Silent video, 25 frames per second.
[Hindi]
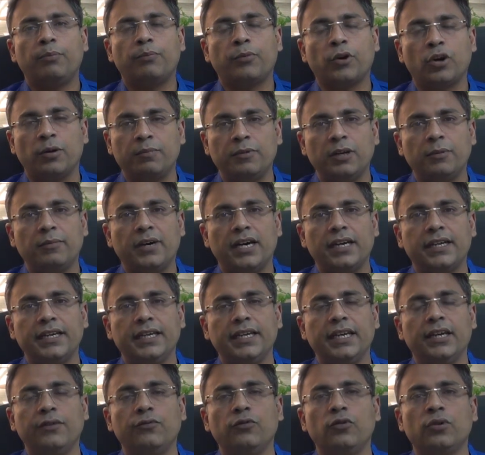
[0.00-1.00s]
प्रॉब्लम आ
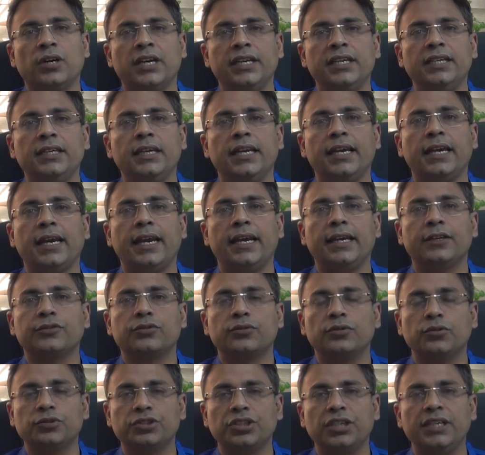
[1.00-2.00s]
रही है वो कहीं
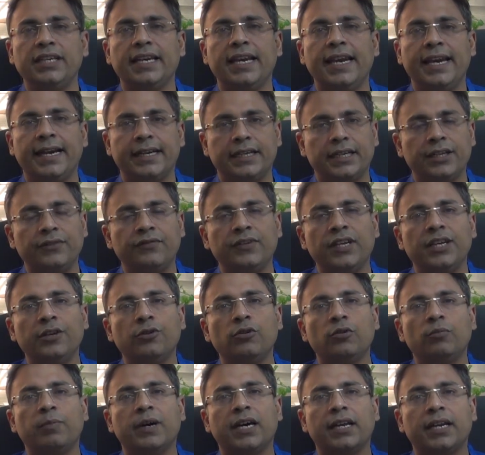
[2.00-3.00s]
सोशली एक्टिव
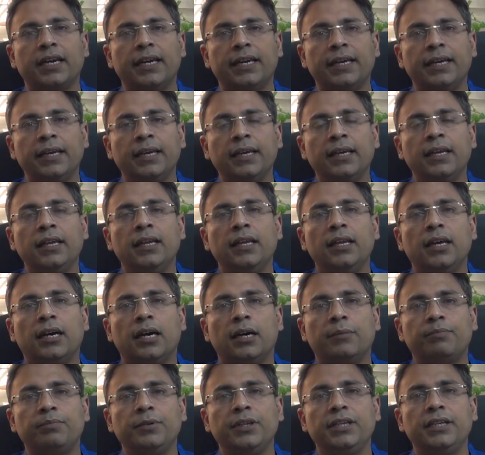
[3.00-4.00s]
नहीं हो पा रहा है
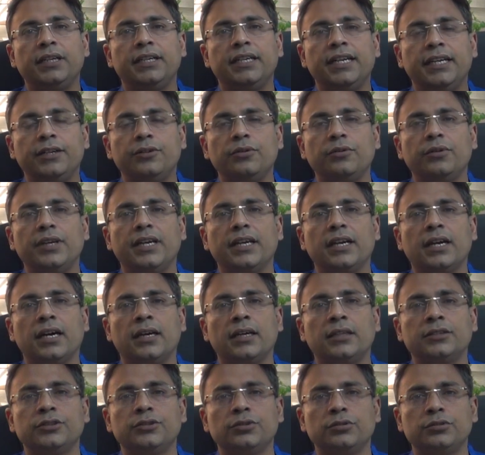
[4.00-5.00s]
अपनी डे टू डे
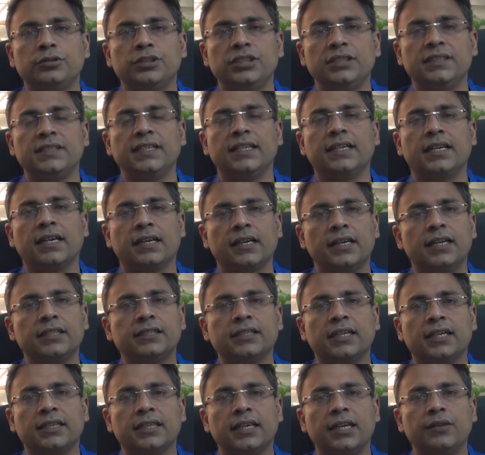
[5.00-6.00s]
का जो चीज़ें करना
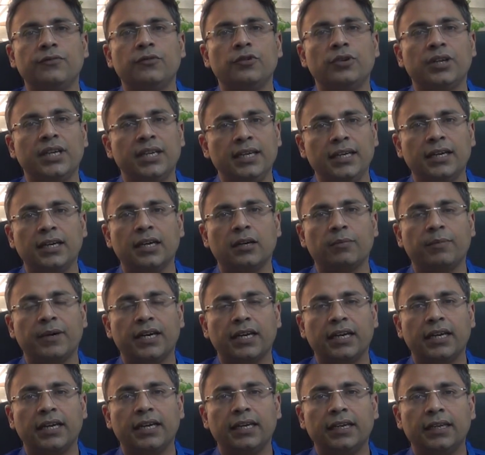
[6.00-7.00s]
चाहता है वो नहीं कर
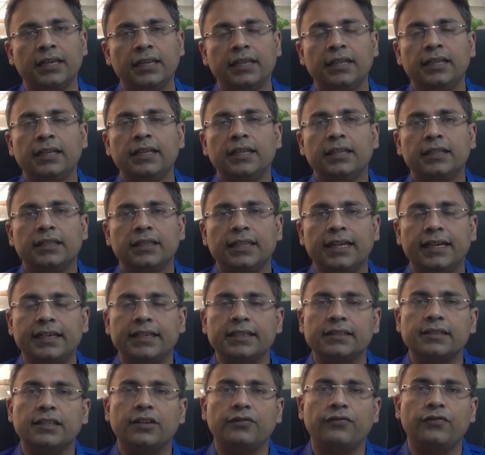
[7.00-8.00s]
पा रहा है
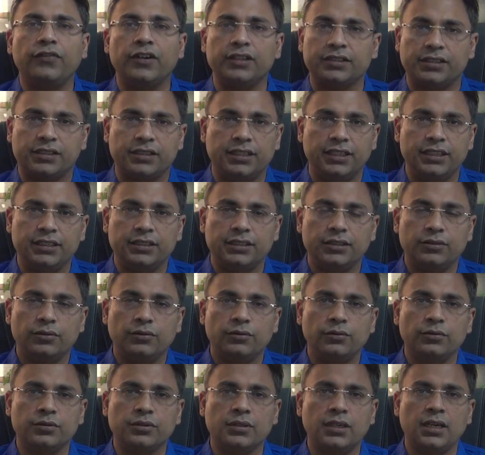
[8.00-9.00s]
दैट इज़ द फर्स्ट स्टेज
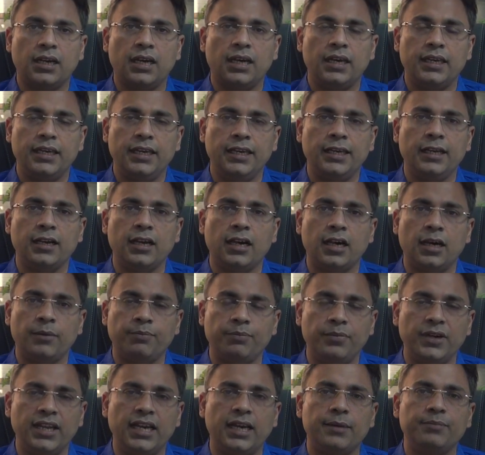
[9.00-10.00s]
उसका एक
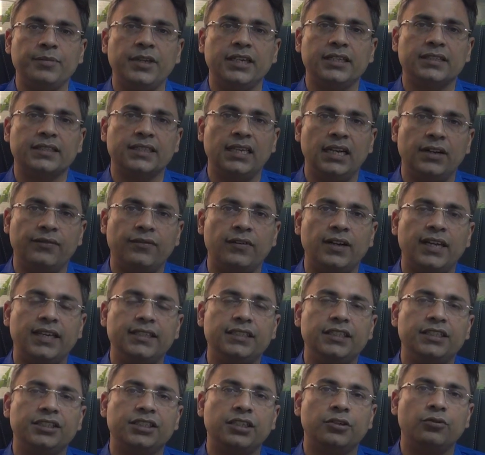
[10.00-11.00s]
अपने आप एक सेल्फ
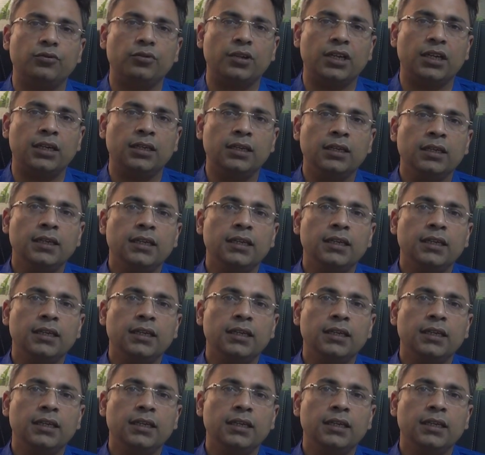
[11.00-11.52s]
रिलाइजेशन होना